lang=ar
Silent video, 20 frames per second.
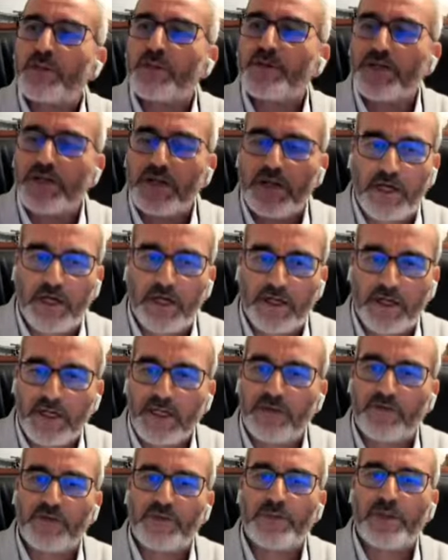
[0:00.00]
الشعبي شيء آخر
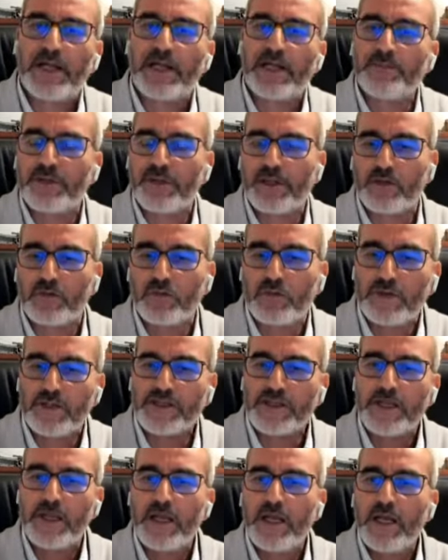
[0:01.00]
احنا في بلاد مثل
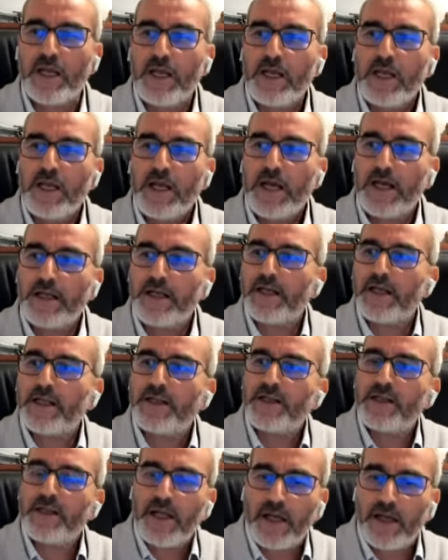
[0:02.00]
تونس انا
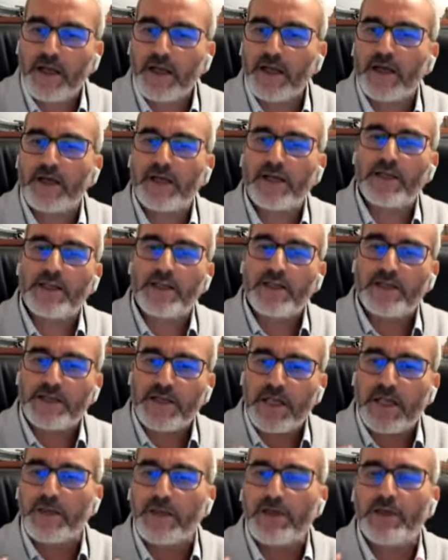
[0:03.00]
الذي الحقيقه الذي
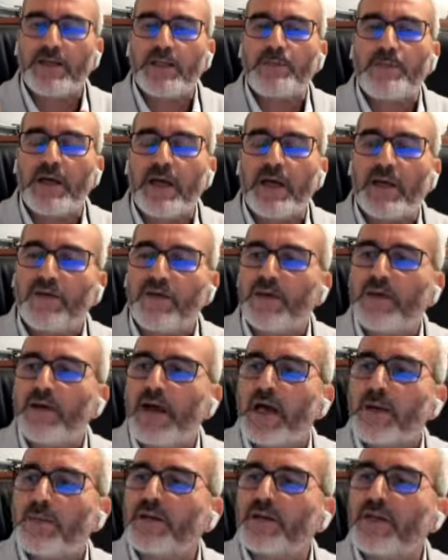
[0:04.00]
جلب انتباهي
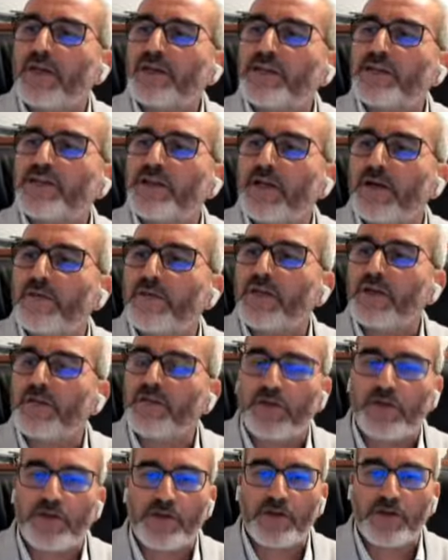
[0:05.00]
في 14 جانفي
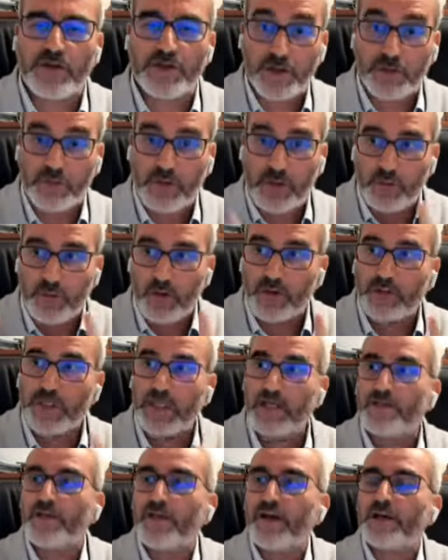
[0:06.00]
2022
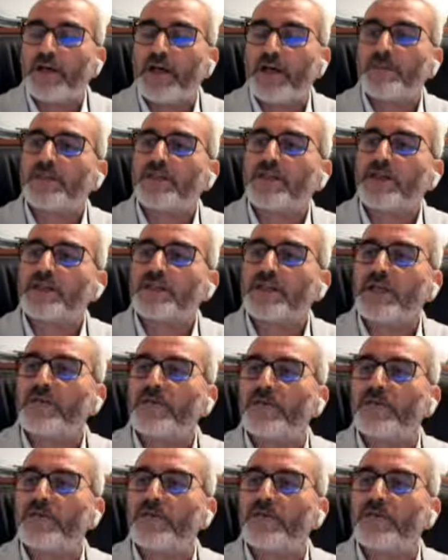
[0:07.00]
ومختلف عن 14